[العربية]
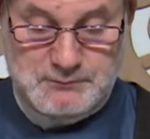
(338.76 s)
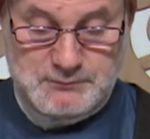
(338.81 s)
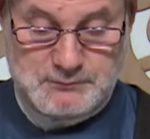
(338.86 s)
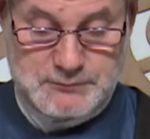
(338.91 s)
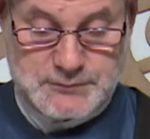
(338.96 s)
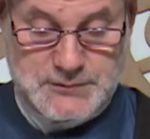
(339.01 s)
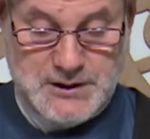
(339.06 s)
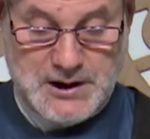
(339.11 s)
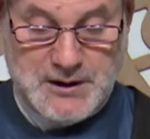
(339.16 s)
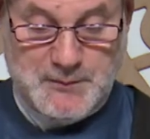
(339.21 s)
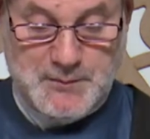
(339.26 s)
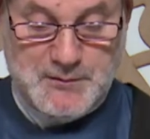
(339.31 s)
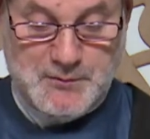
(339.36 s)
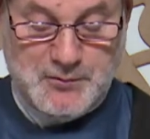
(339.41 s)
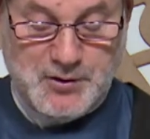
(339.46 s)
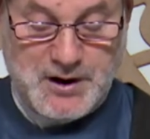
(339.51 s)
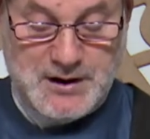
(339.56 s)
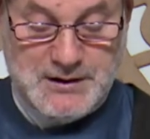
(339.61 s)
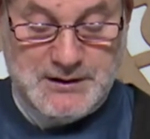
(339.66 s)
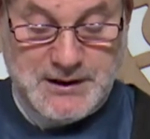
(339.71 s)
طلب
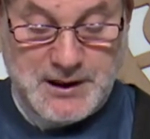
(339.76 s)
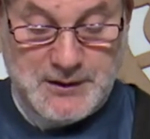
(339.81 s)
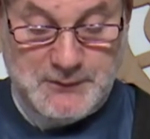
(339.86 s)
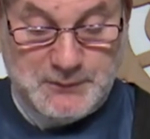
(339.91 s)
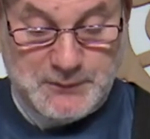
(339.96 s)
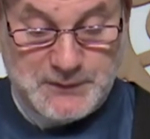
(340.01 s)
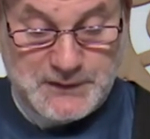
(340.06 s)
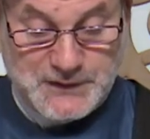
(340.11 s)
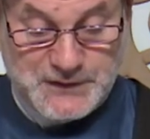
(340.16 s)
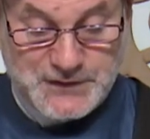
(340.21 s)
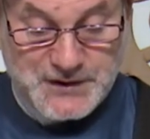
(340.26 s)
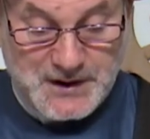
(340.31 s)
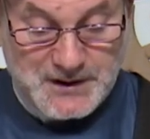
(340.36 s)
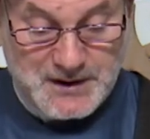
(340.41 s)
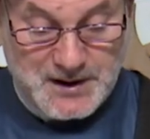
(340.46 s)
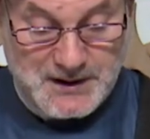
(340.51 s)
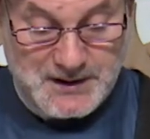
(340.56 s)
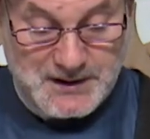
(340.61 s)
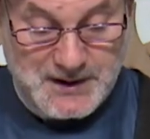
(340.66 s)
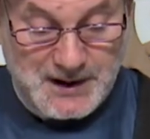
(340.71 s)
المحال كيف
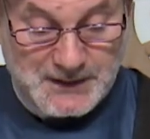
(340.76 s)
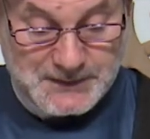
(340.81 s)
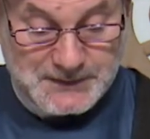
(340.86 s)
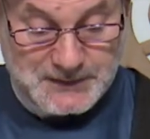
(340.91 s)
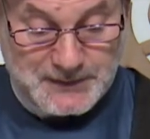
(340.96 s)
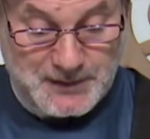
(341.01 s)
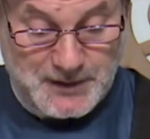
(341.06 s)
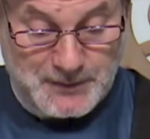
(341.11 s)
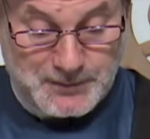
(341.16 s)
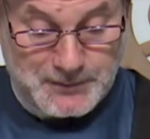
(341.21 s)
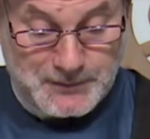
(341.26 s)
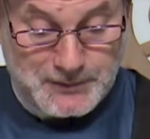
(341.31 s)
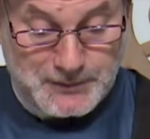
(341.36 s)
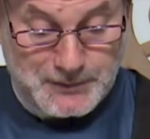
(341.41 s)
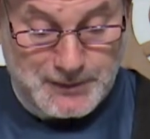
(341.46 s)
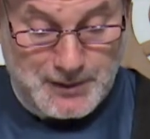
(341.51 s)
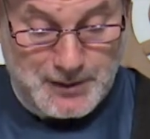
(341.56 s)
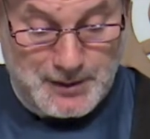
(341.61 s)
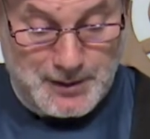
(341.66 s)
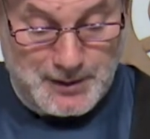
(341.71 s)
إشارة إلى اعتراض
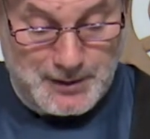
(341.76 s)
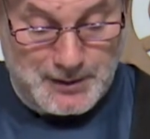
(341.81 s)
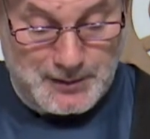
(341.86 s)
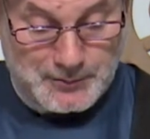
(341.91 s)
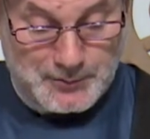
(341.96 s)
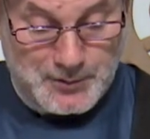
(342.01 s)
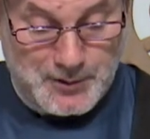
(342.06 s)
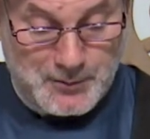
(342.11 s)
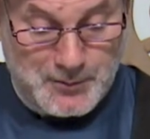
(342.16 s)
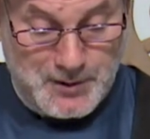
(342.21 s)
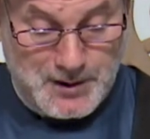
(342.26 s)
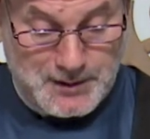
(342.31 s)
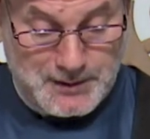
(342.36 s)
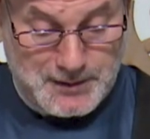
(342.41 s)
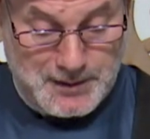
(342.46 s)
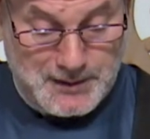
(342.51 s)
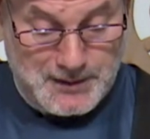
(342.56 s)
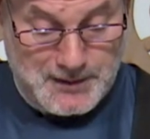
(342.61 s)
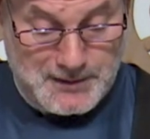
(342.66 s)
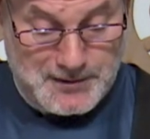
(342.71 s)
آخر وهو
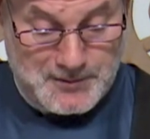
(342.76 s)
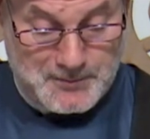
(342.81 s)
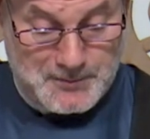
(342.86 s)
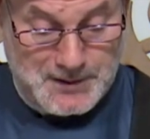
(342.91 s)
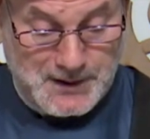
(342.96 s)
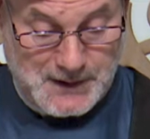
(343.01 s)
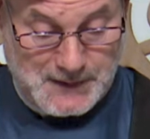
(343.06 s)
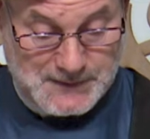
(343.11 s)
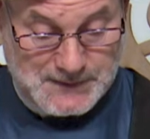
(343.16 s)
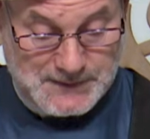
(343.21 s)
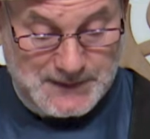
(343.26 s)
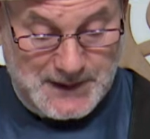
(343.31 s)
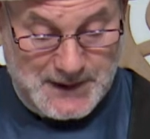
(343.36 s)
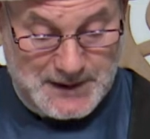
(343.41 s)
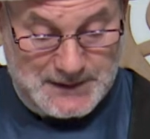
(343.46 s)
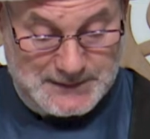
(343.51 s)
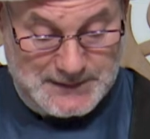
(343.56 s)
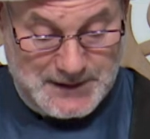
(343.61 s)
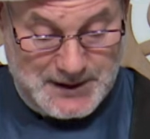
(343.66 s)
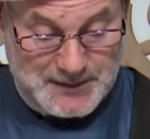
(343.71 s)
أننا نمنع
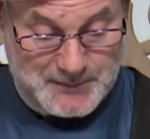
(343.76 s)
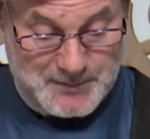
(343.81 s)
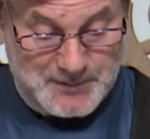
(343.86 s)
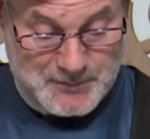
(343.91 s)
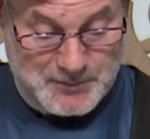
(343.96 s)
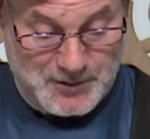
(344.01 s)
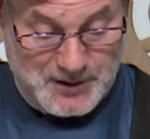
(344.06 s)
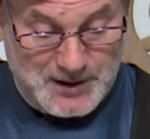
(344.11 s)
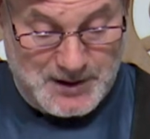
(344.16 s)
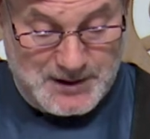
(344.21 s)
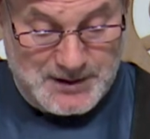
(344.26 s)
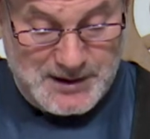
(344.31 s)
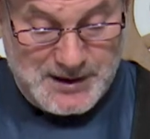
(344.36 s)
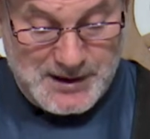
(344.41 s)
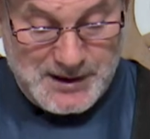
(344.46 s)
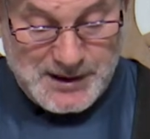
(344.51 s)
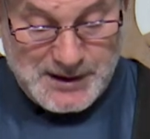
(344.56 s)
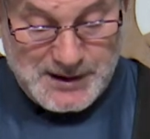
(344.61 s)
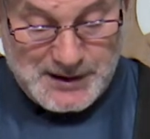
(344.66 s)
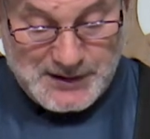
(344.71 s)
استحالة طلب المحال
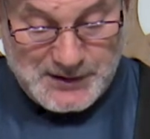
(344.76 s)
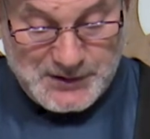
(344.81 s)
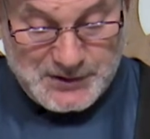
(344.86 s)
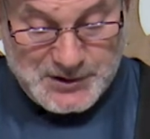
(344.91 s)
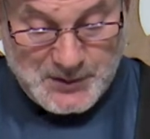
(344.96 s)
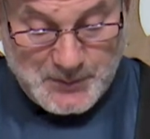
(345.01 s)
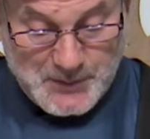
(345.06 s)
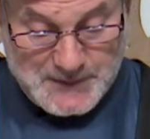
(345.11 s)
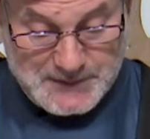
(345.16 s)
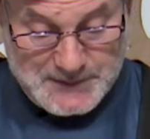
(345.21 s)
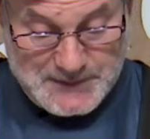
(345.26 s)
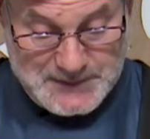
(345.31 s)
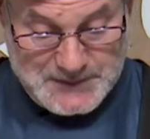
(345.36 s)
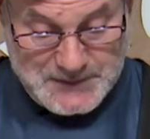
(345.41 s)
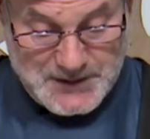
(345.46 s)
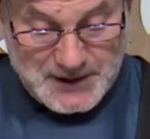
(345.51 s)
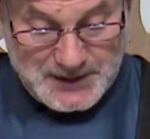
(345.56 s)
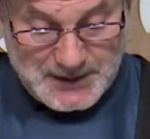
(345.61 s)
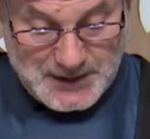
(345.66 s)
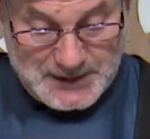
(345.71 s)
لجواز
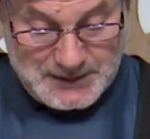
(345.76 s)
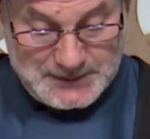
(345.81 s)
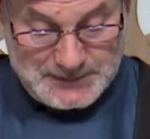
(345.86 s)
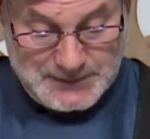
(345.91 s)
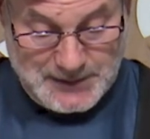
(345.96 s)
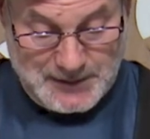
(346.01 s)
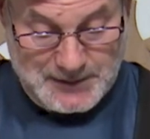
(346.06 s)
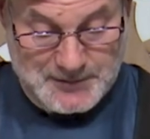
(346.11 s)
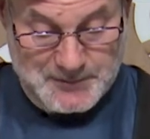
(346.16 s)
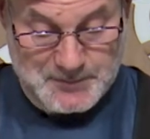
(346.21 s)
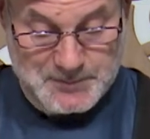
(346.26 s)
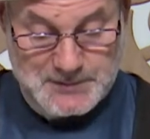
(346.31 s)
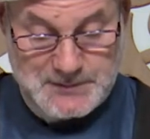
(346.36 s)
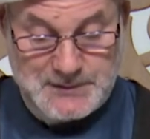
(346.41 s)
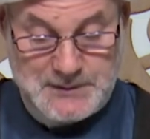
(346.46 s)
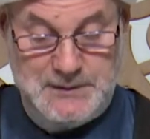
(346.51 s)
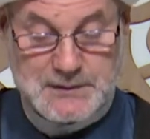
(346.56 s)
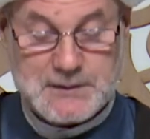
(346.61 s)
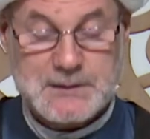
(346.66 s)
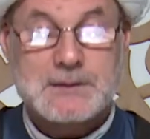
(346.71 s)
الجهل على الطالب
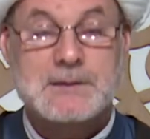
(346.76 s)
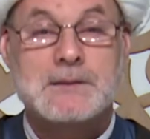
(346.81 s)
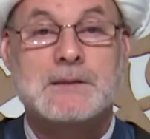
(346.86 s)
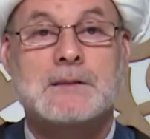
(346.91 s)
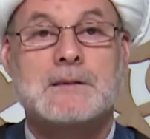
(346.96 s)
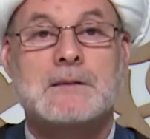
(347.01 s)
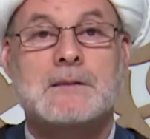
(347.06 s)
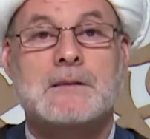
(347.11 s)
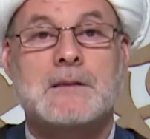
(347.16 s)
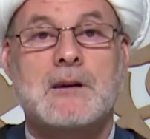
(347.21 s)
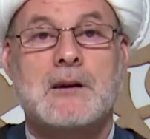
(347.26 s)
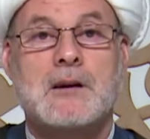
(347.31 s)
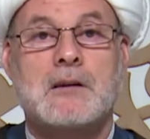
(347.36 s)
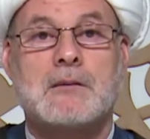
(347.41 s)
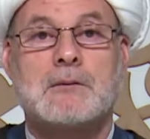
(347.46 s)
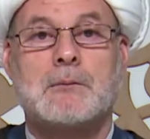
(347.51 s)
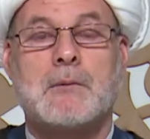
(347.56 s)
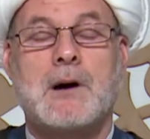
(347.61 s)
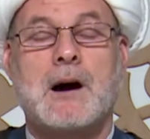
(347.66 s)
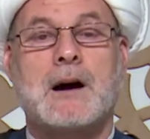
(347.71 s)

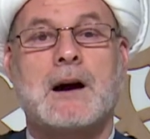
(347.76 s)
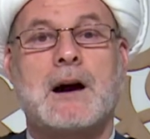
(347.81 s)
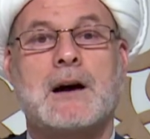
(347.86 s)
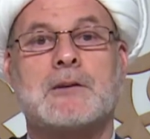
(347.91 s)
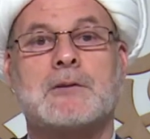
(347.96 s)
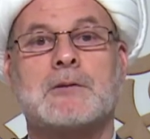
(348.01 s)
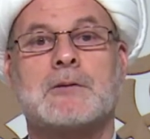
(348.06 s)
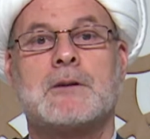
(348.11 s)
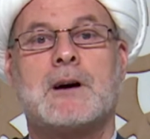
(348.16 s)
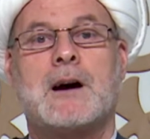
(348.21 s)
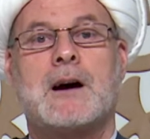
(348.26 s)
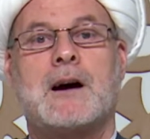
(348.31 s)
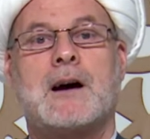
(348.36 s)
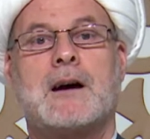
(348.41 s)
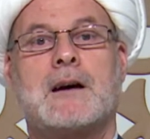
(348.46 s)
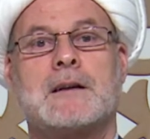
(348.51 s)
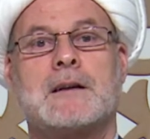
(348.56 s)
ما قال هو